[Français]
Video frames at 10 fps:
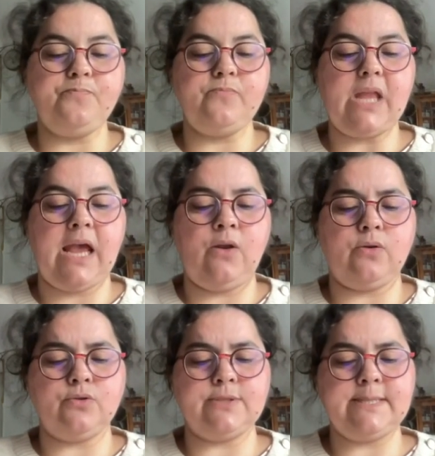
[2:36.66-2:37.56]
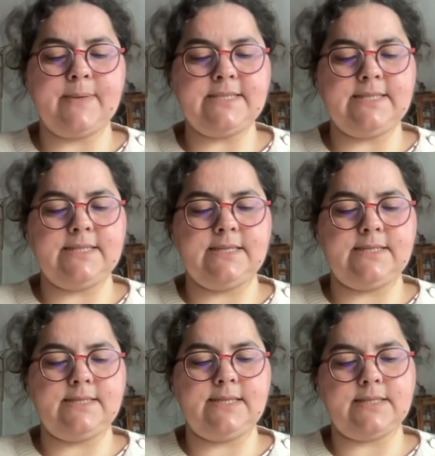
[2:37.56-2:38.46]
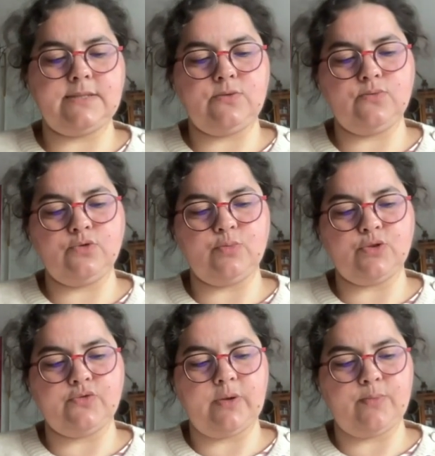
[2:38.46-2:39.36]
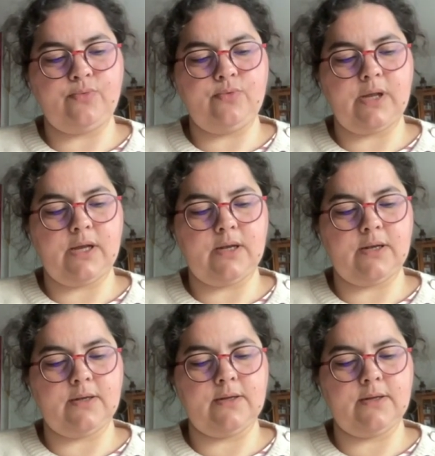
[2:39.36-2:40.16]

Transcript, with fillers: Alors, je ne sais pas si c'est des citations, je m'en souviens plus là.